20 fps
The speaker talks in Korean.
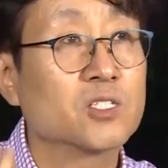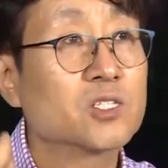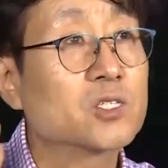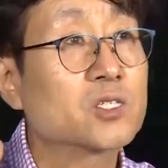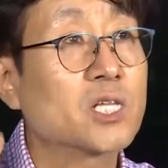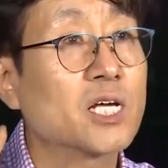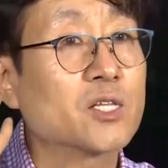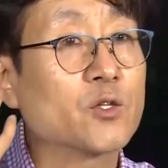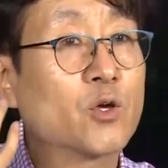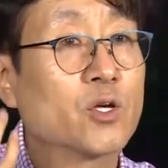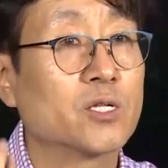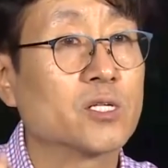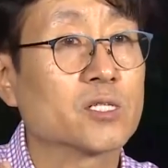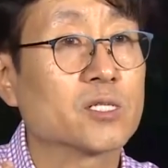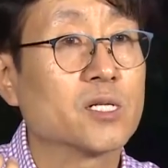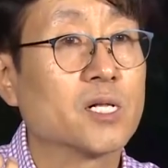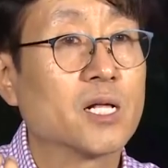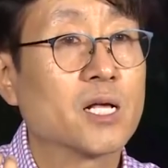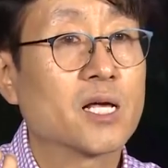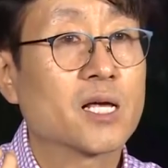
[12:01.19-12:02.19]
그때
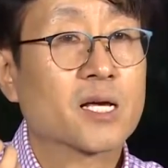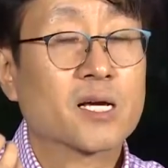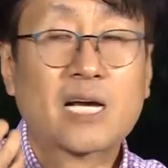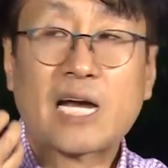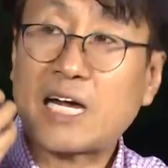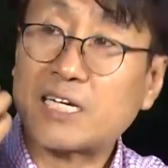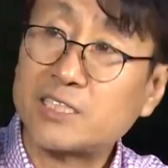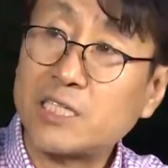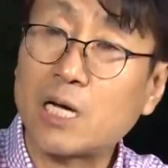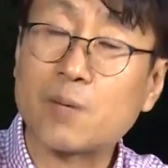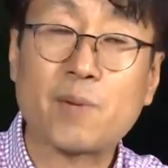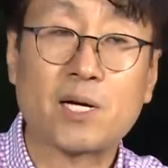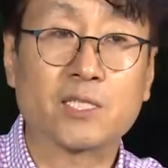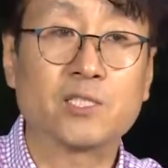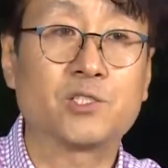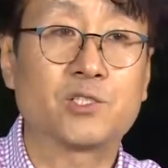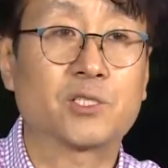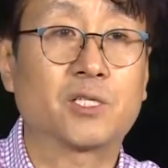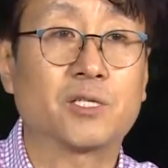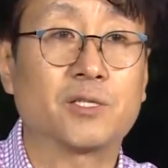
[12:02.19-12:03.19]
뇌를 가장
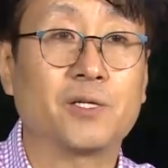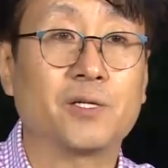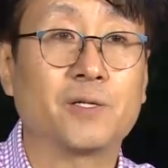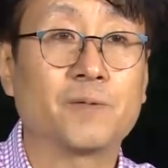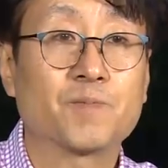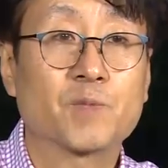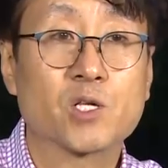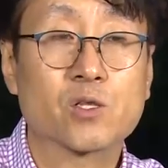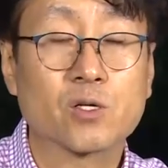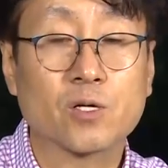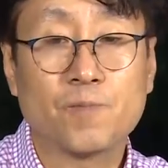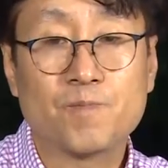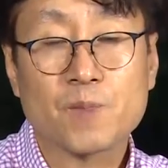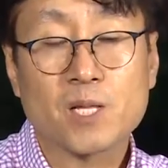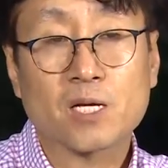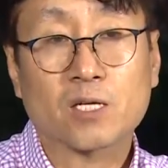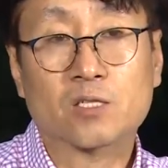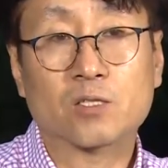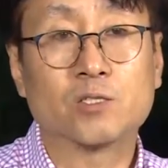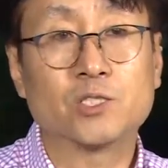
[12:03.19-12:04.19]
많이 쓰게 돼요. 그래서
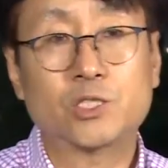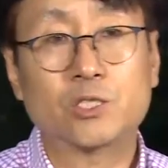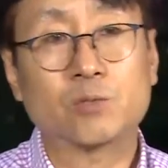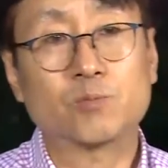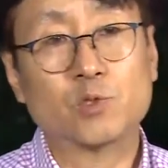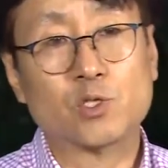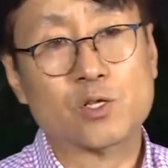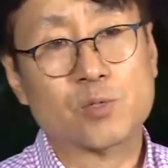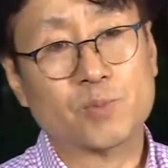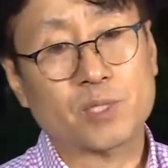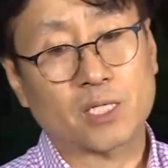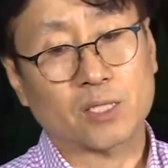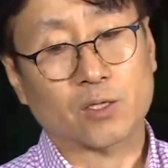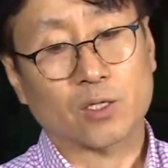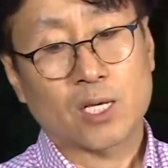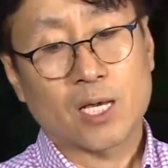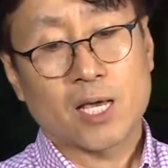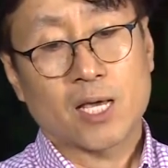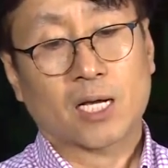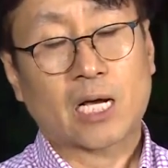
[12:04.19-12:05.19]
그런 실험도 있습니다.
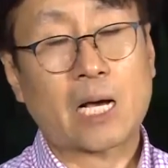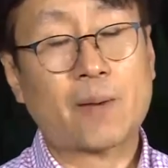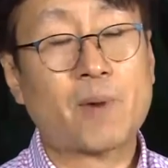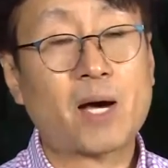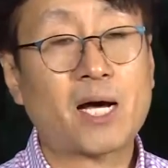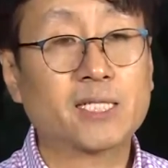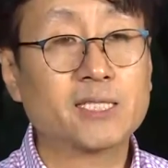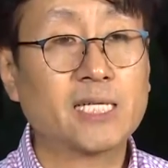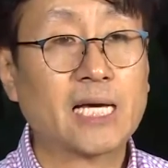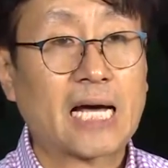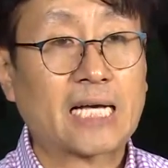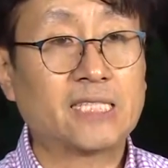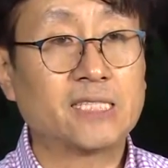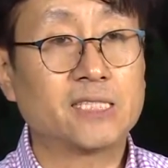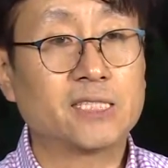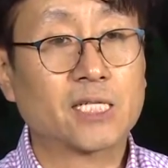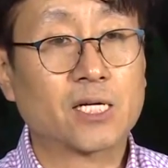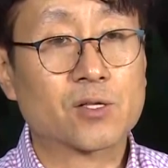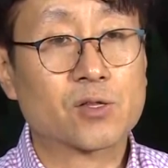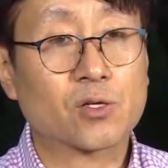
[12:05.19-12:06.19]
가만히
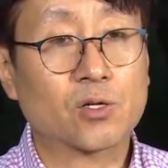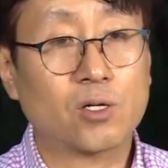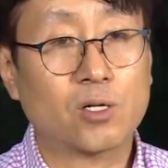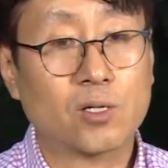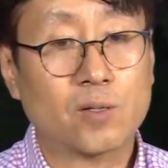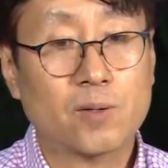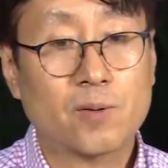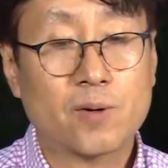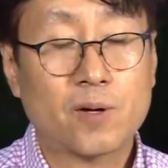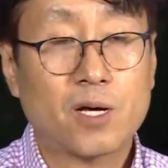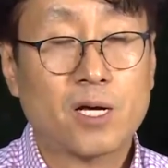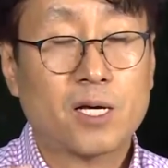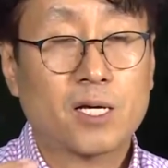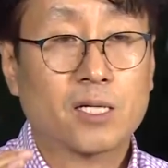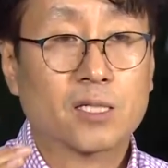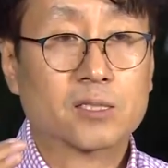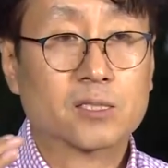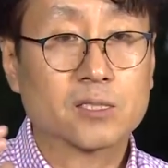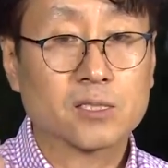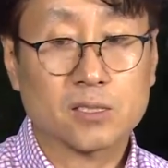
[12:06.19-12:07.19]
앉아서
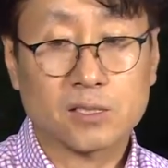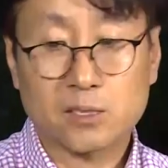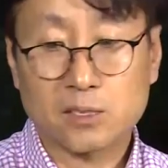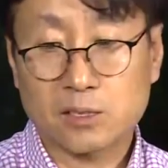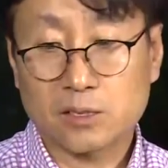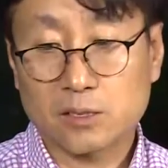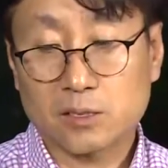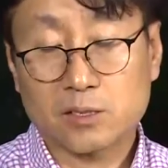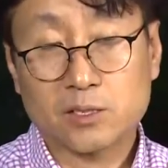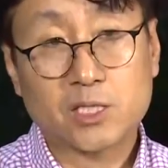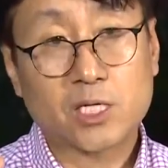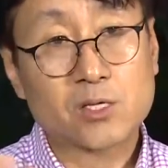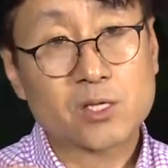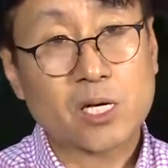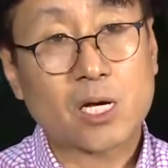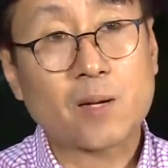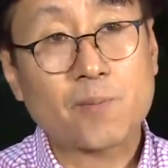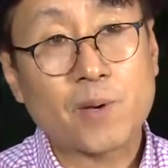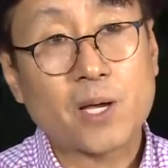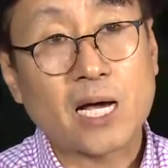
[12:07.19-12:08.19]
그
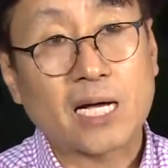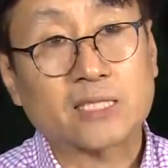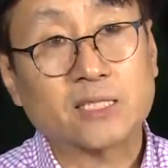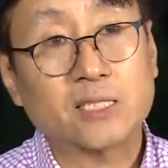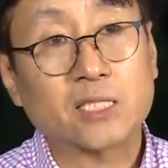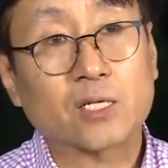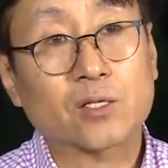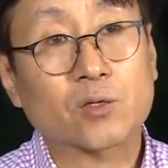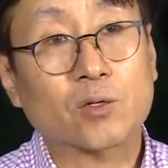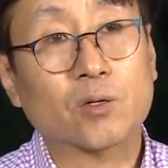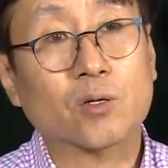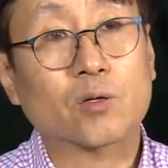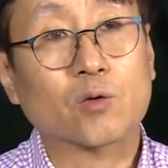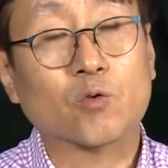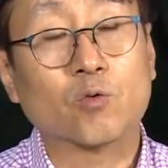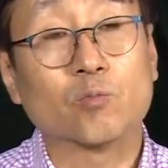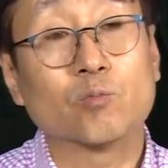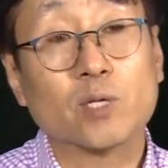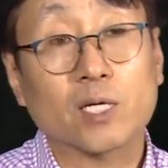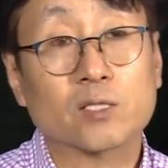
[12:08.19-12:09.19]
책상 앞에 앉아서
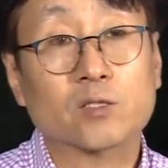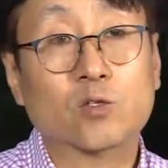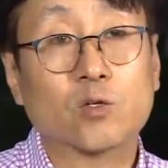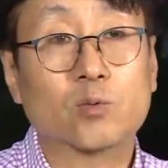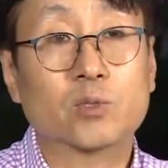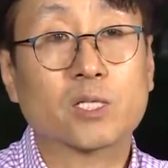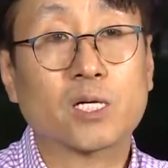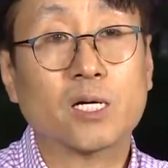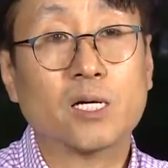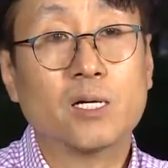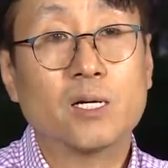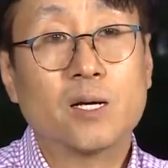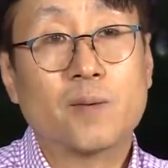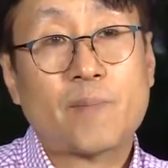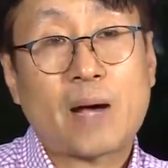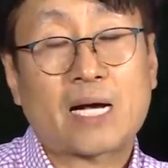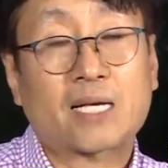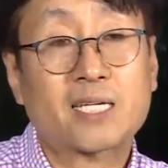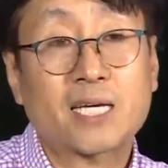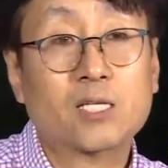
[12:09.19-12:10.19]
공부하는 것보다
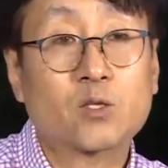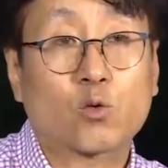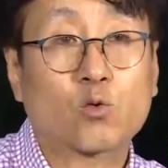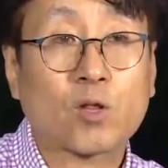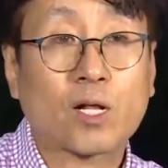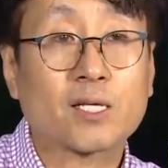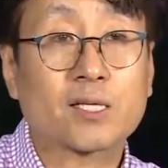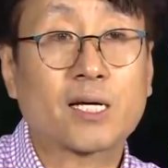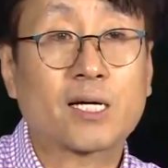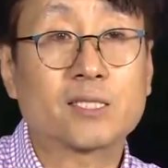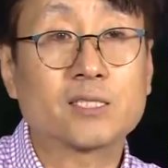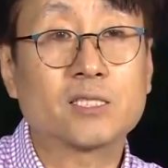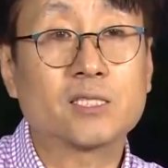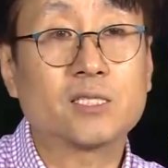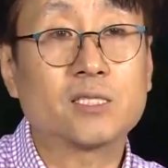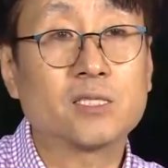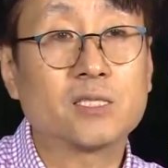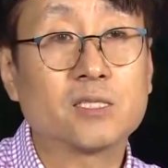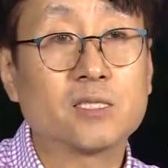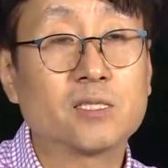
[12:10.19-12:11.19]
밖에
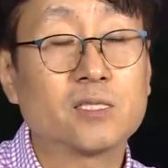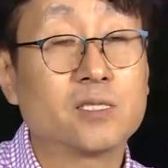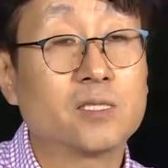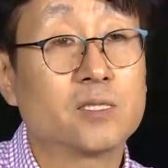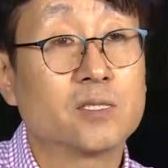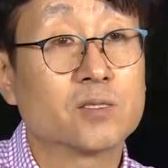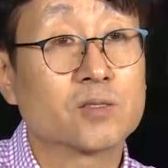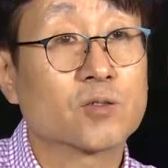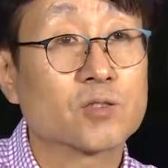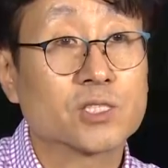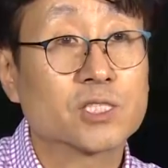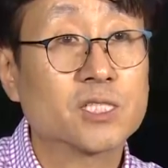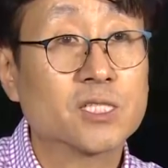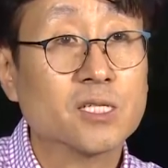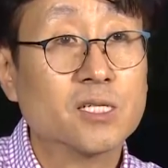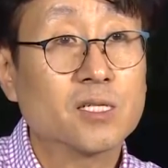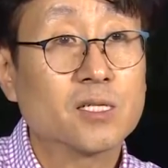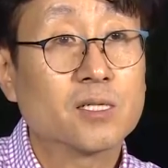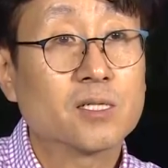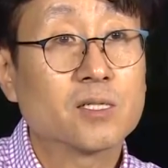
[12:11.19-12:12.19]
돌아다니는 것이